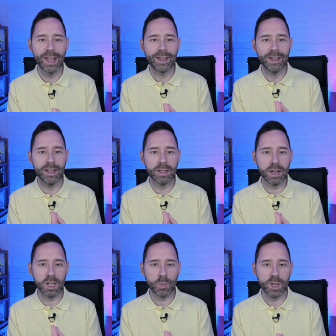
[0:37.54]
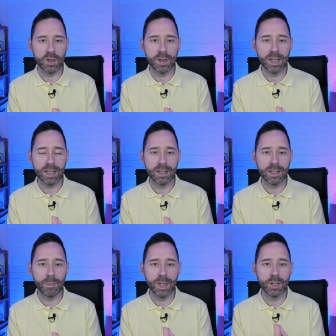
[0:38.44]
entre las personas que
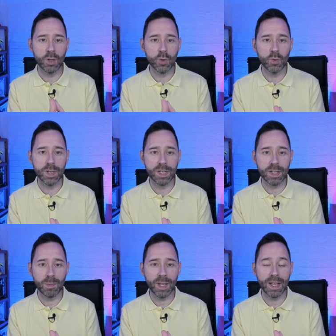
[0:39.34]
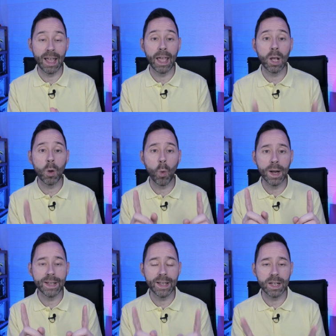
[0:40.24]
estén viendo tu streaming en
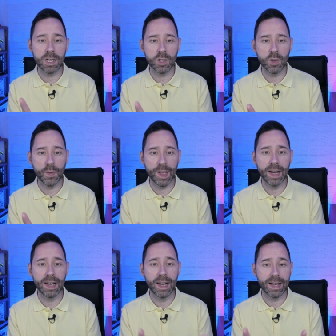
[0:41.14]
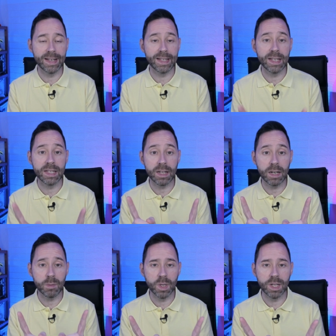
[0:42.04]
cualquier red social en la que estés
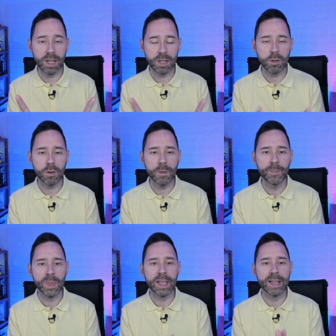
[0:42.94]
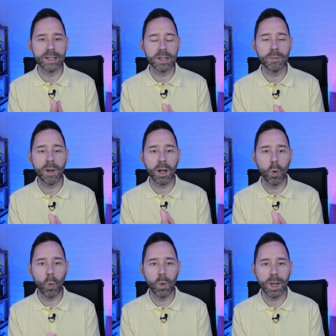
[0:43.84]
transmitiendo, que
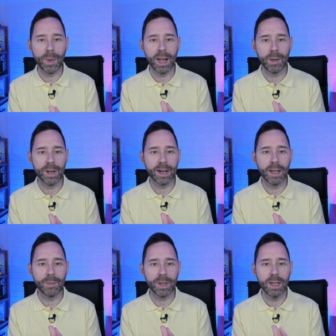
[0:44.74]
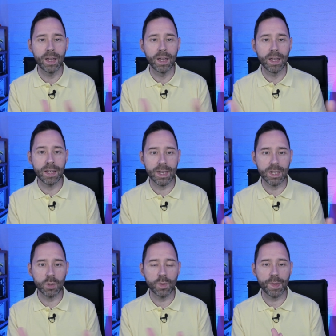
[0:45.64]
escriban una palabra clave
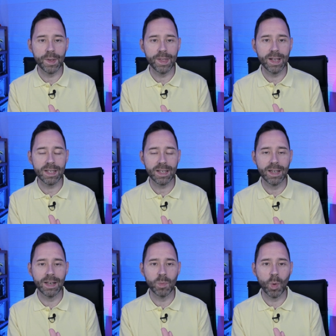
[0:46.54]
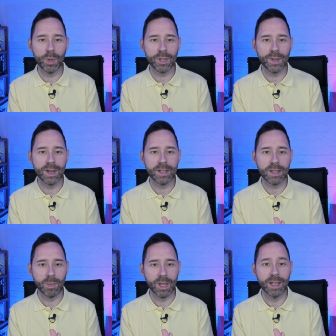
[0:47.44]
que tú decidas en el momento del
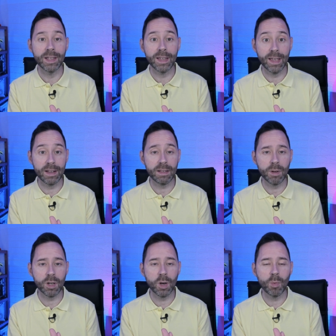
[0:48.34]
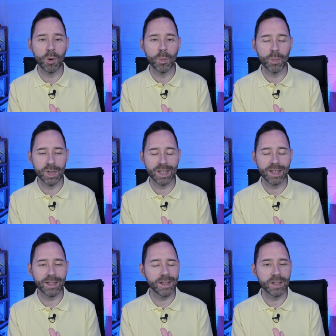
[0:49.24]
streaming. ¿Quieres saber cómo? Pues
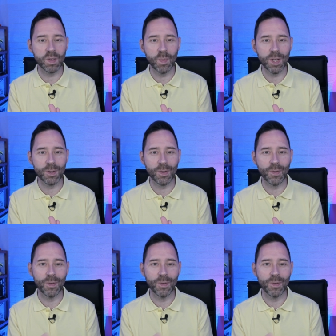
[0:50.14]
quédate y te explico todo.